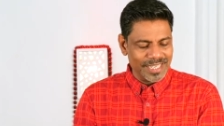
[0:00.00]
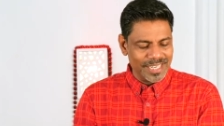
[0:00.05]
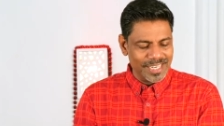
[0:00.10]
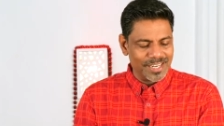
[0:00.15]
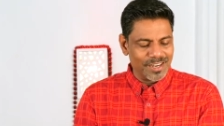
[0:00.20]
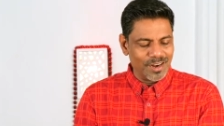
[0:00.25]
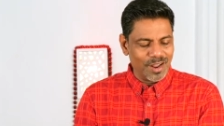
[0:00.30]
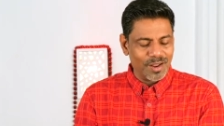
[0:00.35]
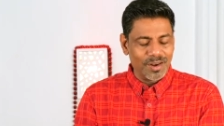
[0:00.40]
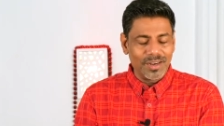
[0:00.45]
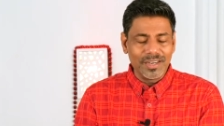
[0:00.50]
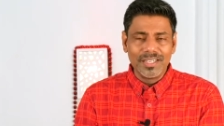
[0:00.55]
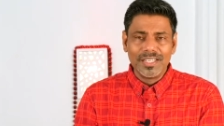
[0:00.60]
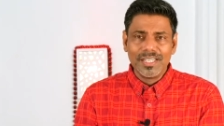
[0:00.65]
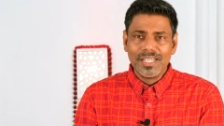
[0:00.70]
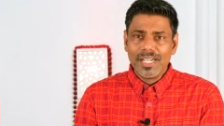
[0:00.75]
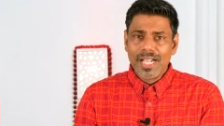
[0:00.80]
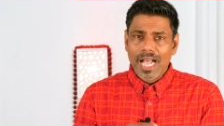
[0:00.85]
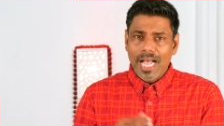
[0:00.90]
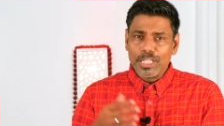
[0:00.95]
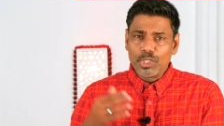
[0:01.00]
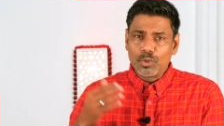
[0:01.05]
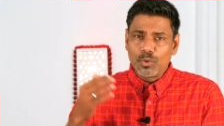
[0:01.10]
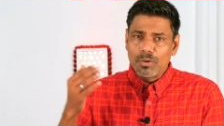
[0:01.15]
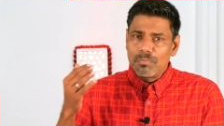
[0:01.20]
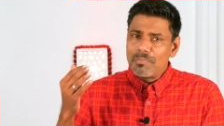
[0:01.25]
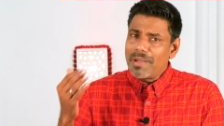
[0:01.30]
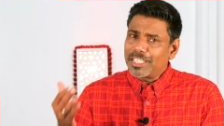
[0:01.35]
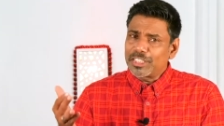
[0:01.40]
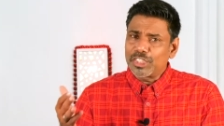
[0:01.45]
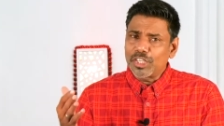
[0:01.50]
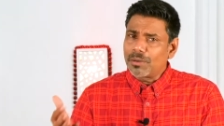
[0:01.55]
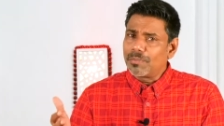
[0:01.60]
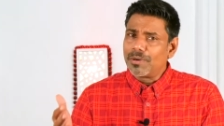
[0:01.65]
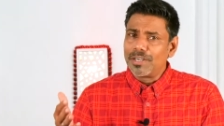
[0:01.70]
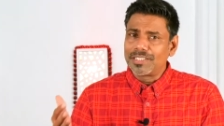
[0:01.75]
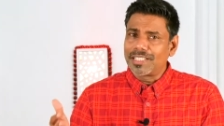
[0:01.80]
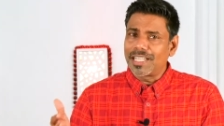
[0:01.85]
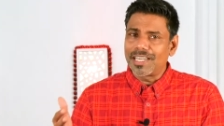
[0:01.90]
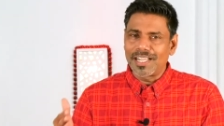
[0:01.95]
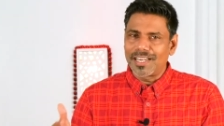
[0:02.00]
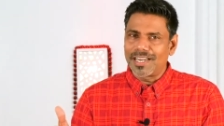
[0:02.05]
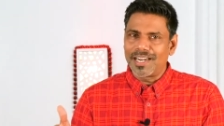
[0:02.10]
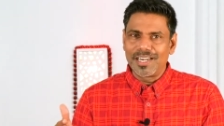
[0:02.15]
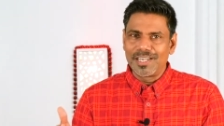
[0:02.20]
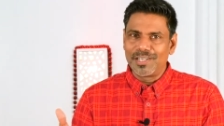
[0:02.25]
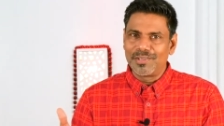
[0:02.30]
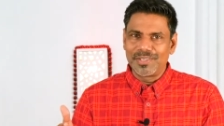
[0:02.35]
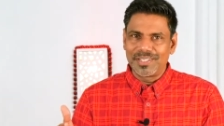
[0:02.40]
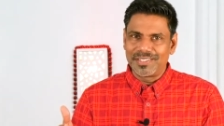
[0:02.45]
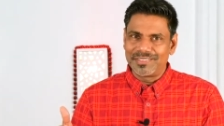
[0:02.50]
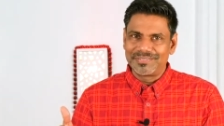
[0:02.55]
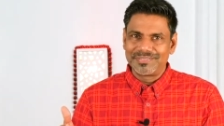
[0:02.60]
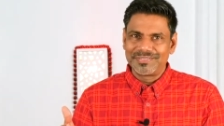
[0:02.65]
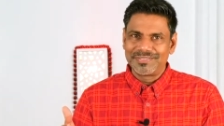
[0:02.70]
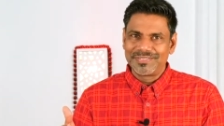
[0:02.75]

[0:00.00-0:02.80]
ஏனென்றால் அதுக்கு ஒரு மெஷர்மெண்ட் தரார் ஆண்டவர்